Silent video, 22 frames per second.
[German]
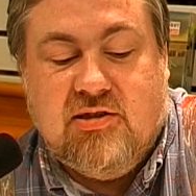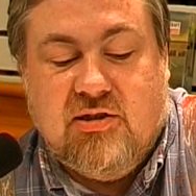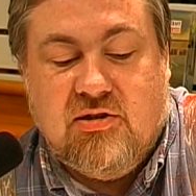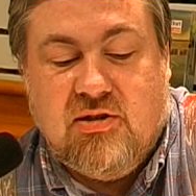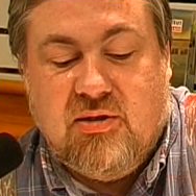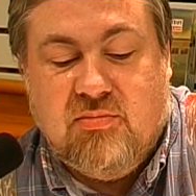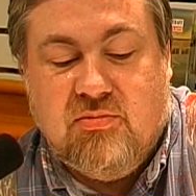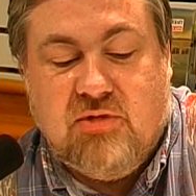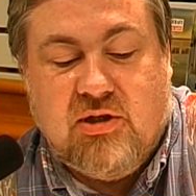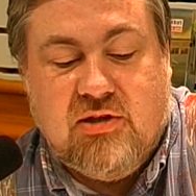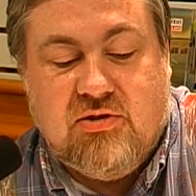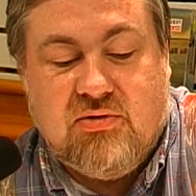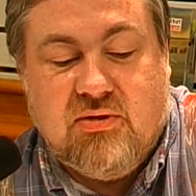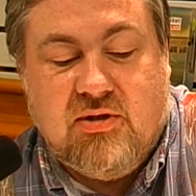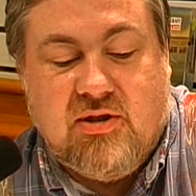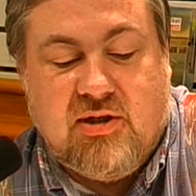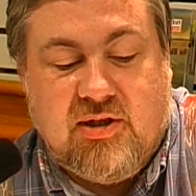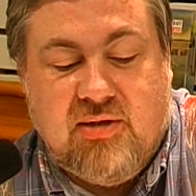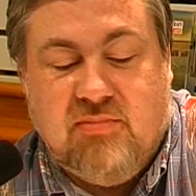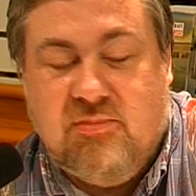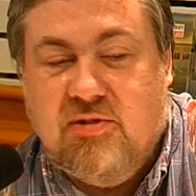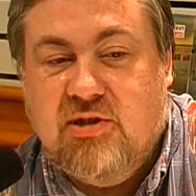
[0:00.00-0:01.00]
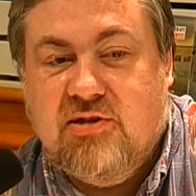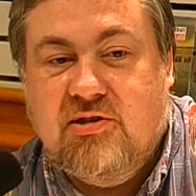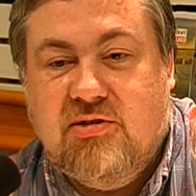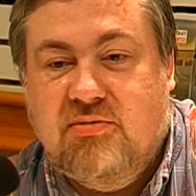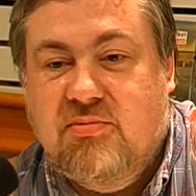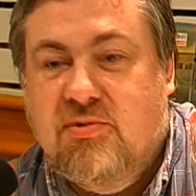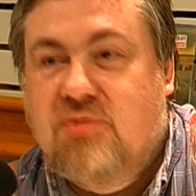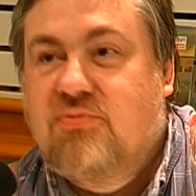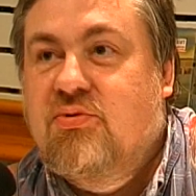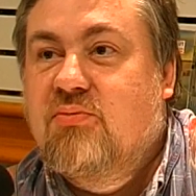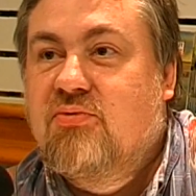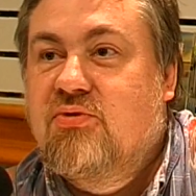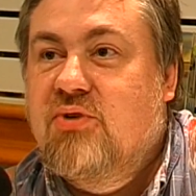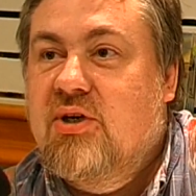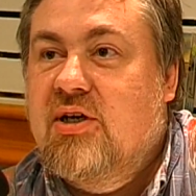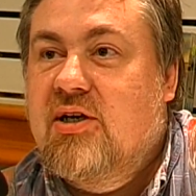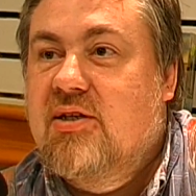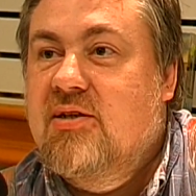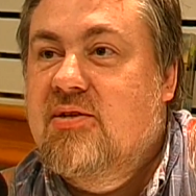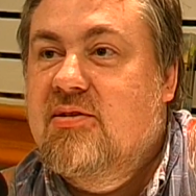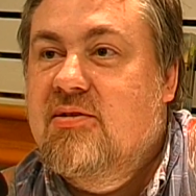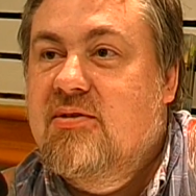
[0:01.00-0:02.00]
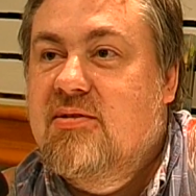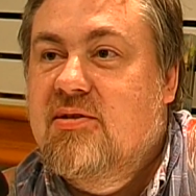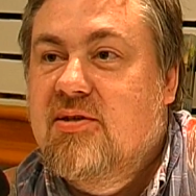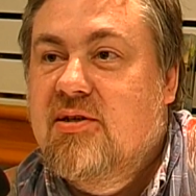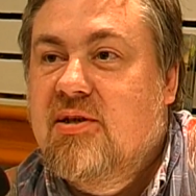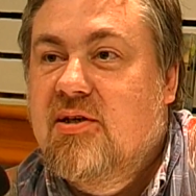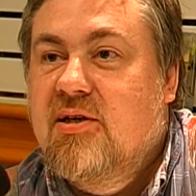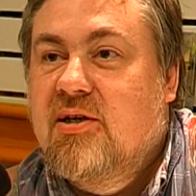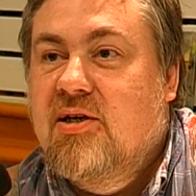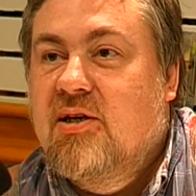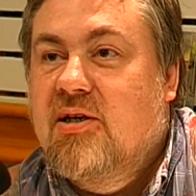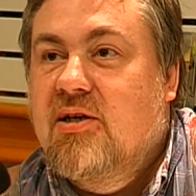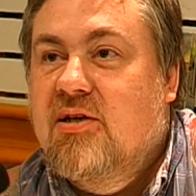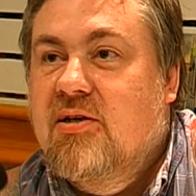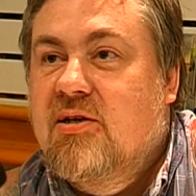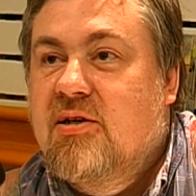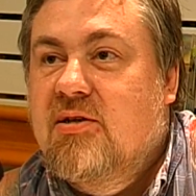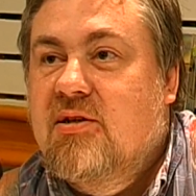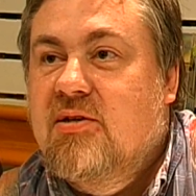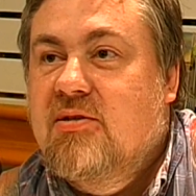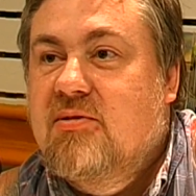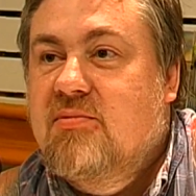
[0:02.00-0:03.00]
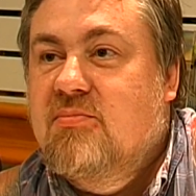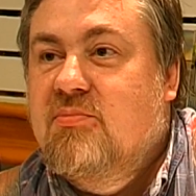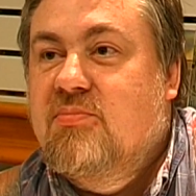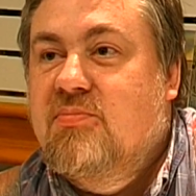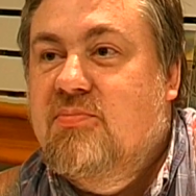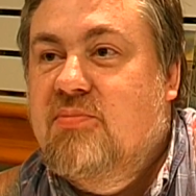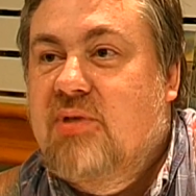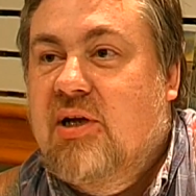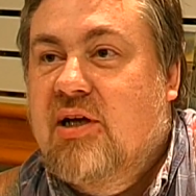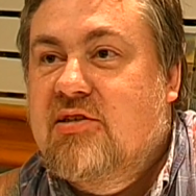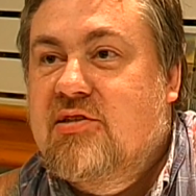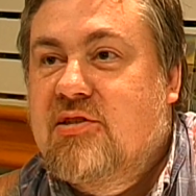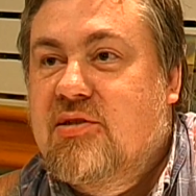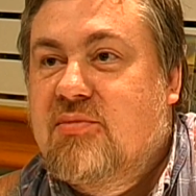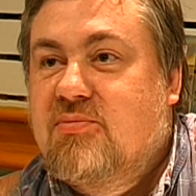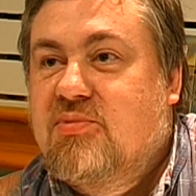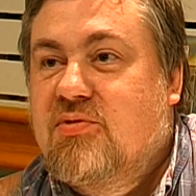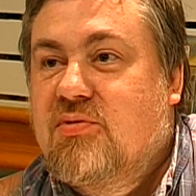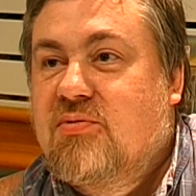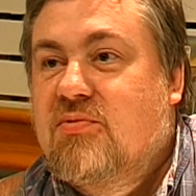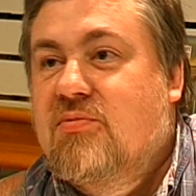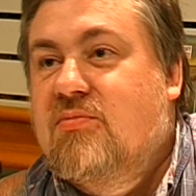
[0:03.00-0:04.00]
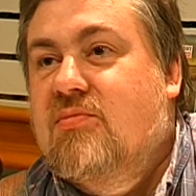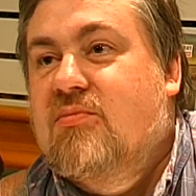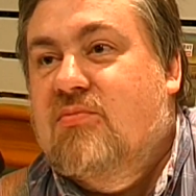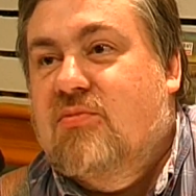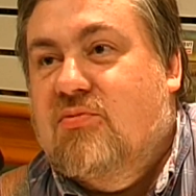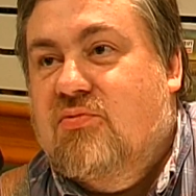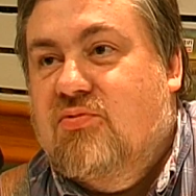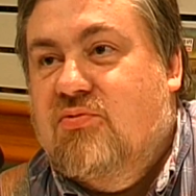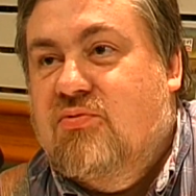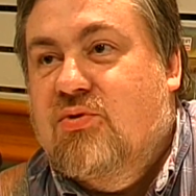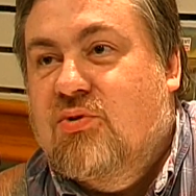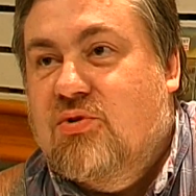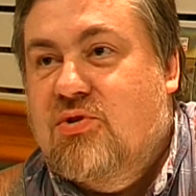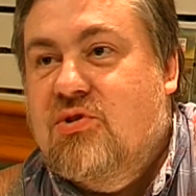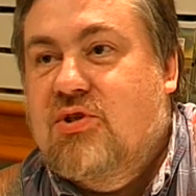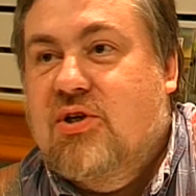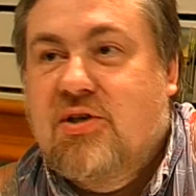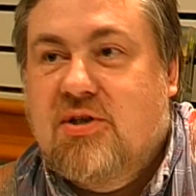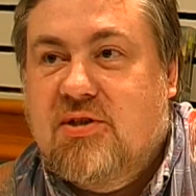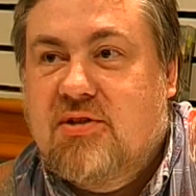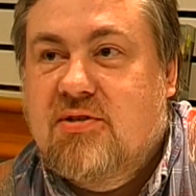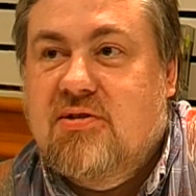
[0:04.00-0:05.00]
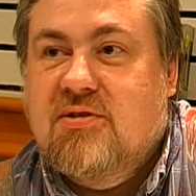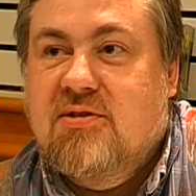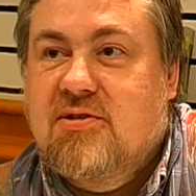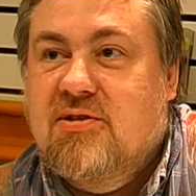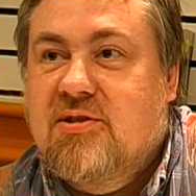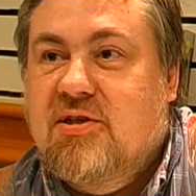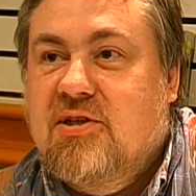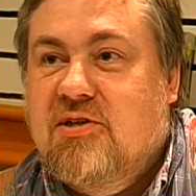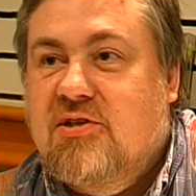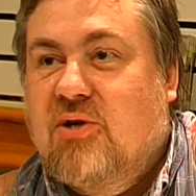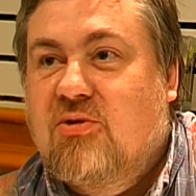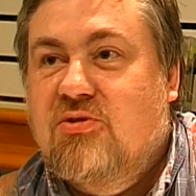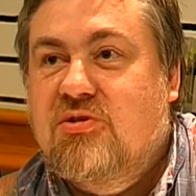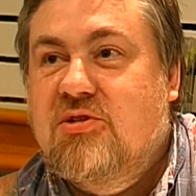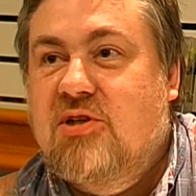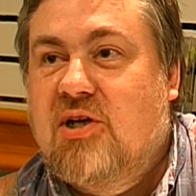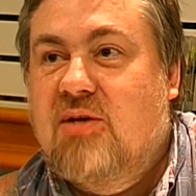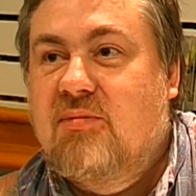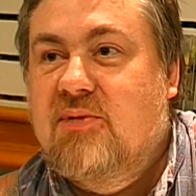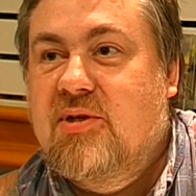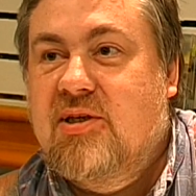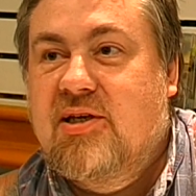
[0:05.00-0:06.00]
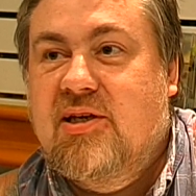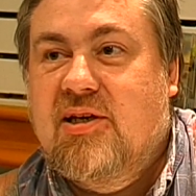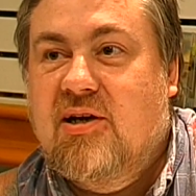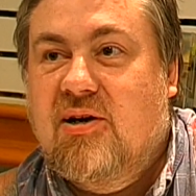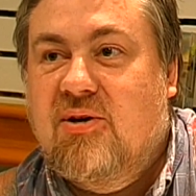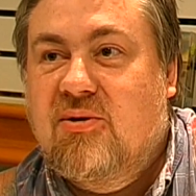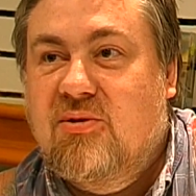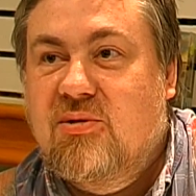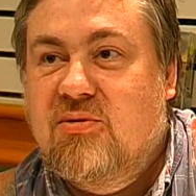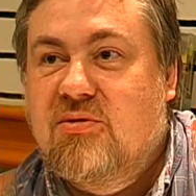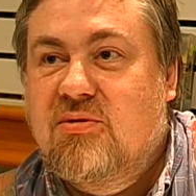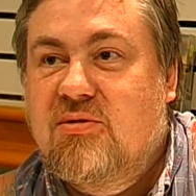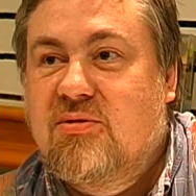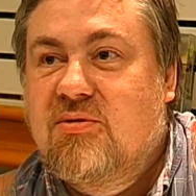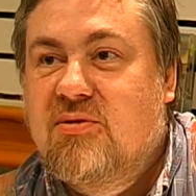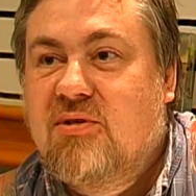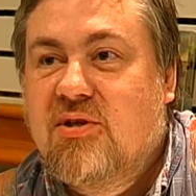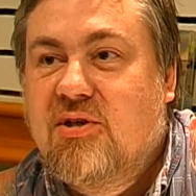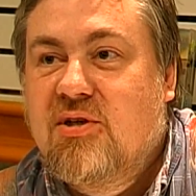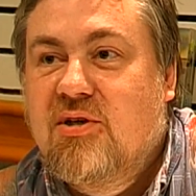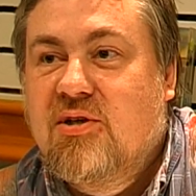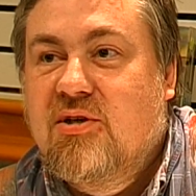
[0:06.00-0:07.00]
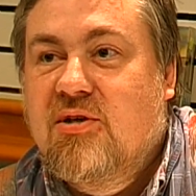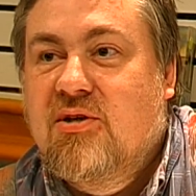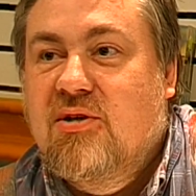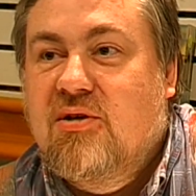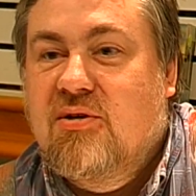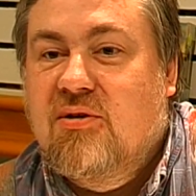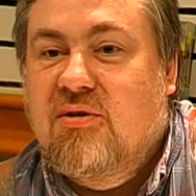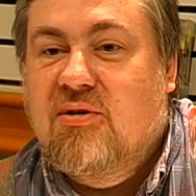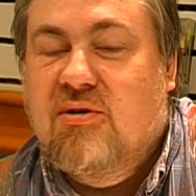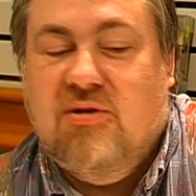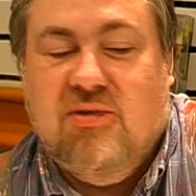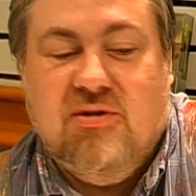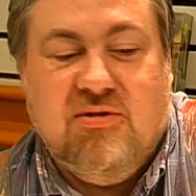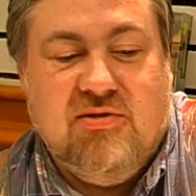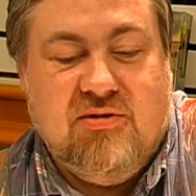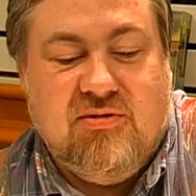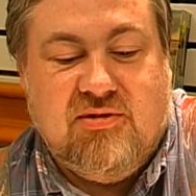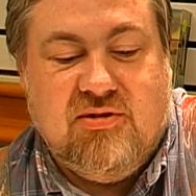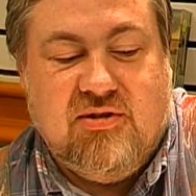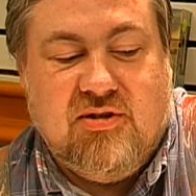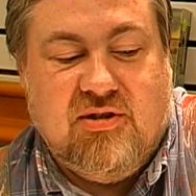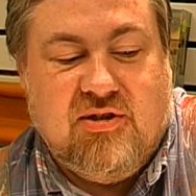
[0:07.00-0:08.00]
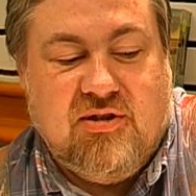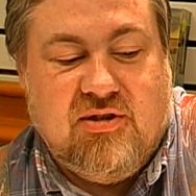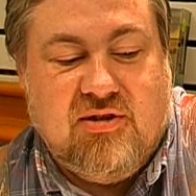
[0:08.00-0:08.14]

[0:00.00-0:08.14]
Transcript: dann eben halt so ergeben, dass ich mit fünf Jahren äh, ein Plastikflugzeug äh, getauscht habe gegen Auto. Und äh,